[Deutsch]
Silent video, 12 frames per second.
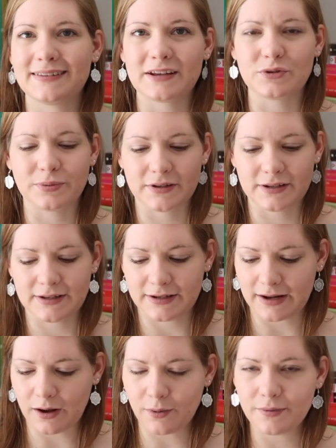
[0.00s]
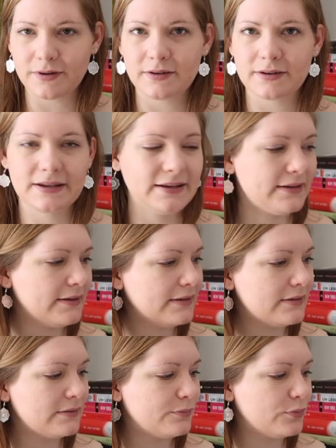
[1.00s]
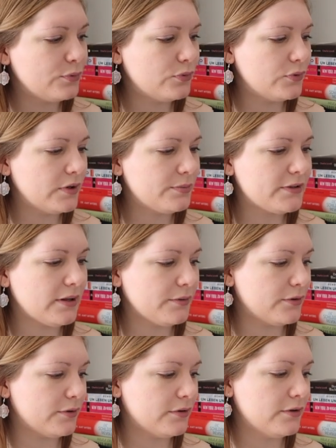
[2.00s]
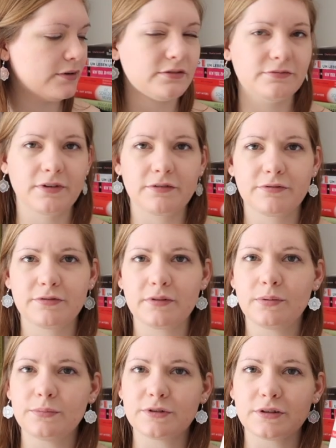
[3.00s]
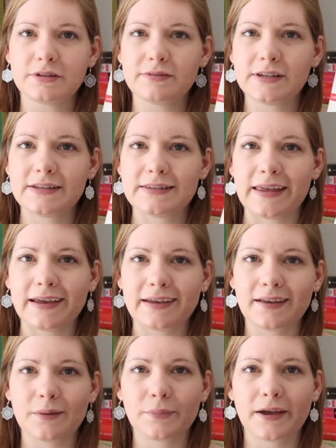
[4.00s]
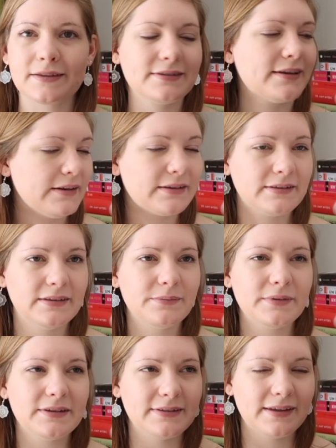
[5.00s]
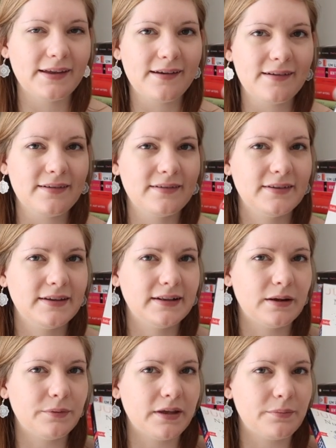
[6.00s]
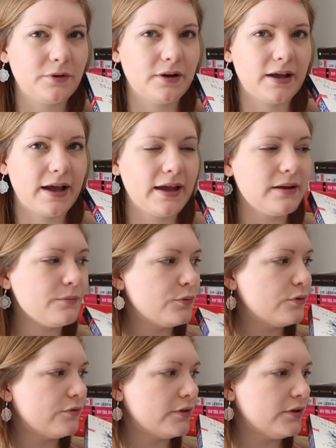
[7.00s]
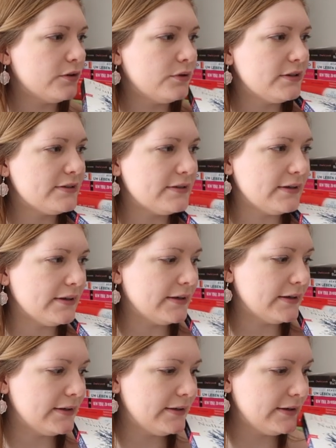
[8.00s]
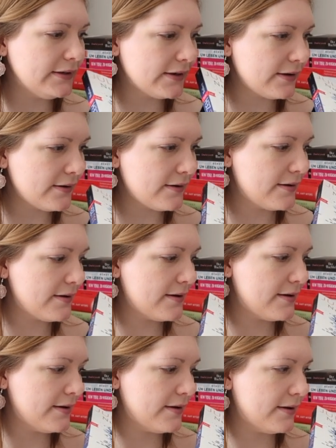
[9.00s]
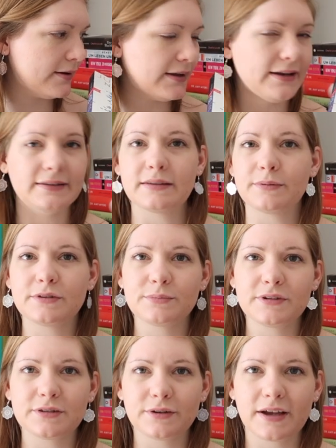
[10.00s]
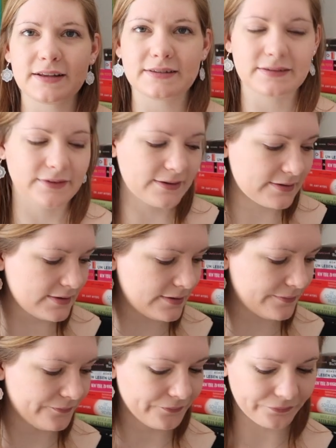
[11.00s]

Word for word: sehr gespannt. Ich glaube, nee, dieses Buch gibt es, glaube ich, noch nirgends verfilmt, sonst wie in Serie gepresst. Interessiert mich sehr. Ich glaube, ich habe noch kein Buch von Julie C. hier. Gelesen habe ich zumindest noch keins, das weiß ich.